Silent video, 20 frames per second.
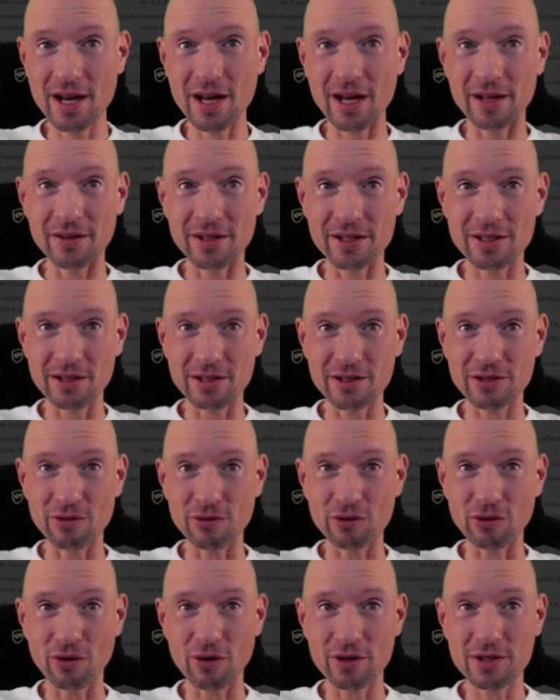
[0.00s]

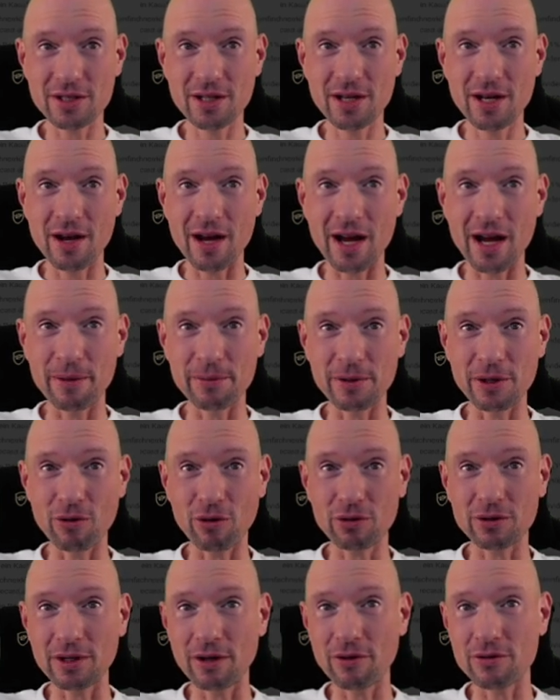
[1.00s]
Nichtsdestotrotz haben die
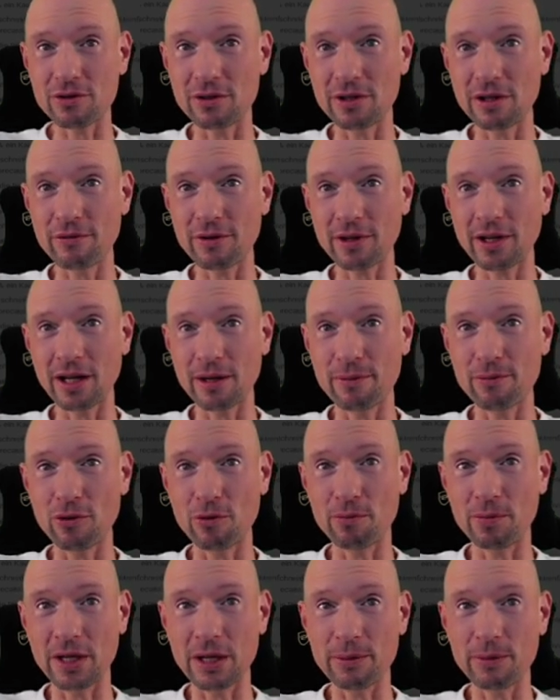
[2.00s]
Lockdowns zu
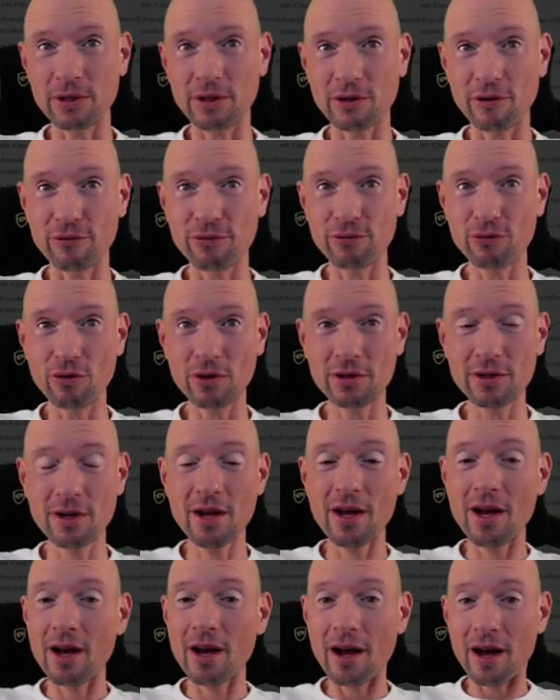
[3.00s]
Lieferkettenproblemen geführt,
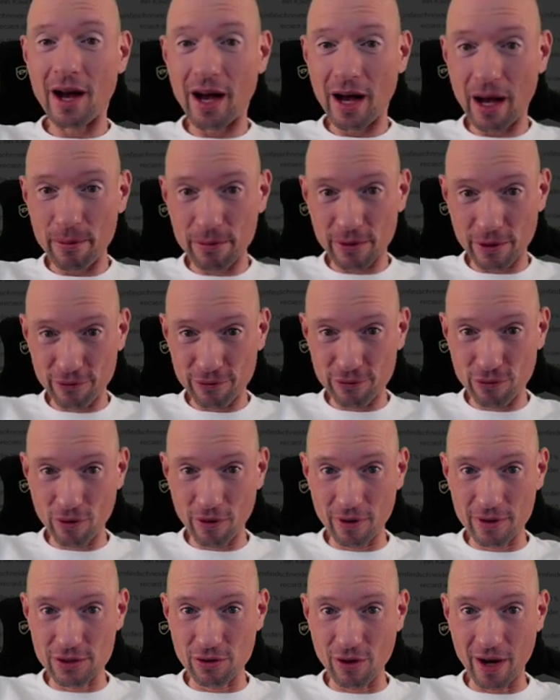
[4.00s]
haben
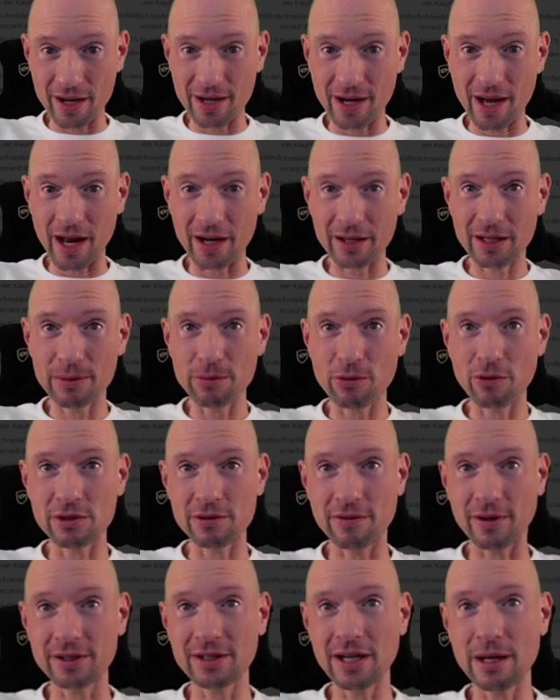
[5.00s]
geführt zu einer
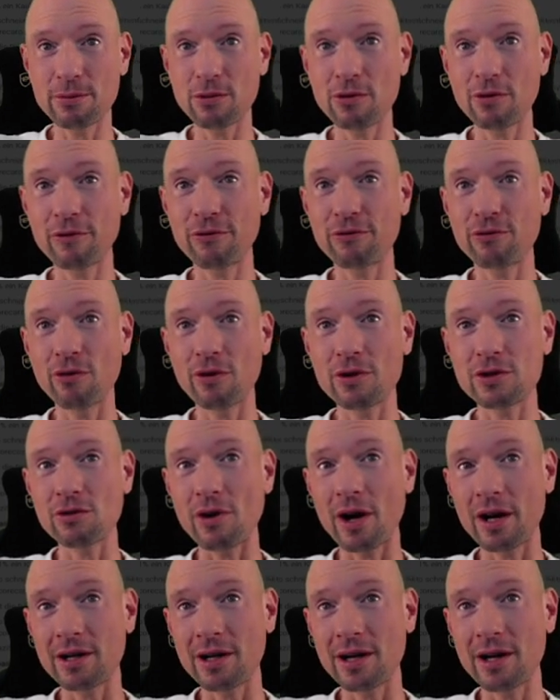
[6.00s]
Angebotsverknappung, führt zu
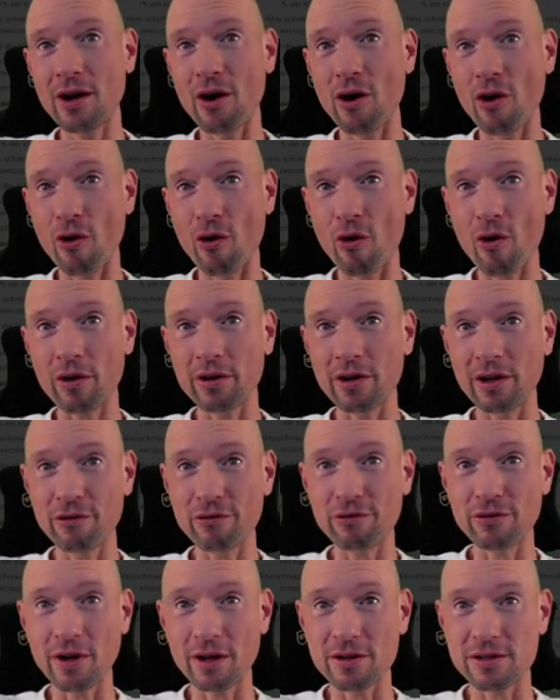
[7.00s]
einer höheren
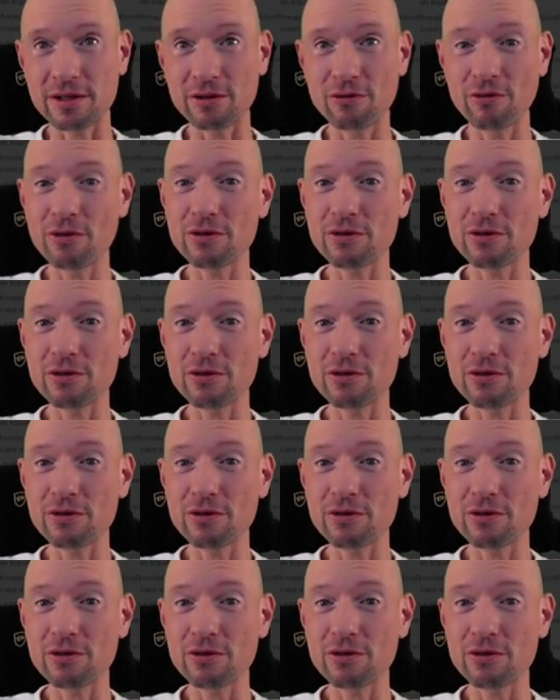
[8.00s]
Inflation.